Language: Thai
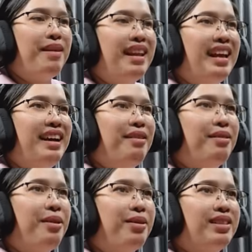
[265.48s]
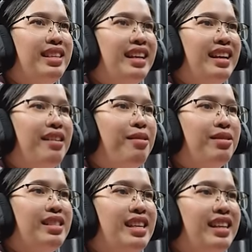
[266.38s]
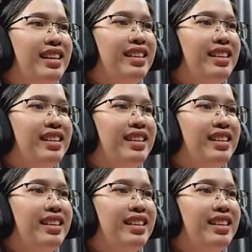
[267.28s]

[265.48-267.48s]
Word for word: อกไปแล้วของจริงค่ะของจริง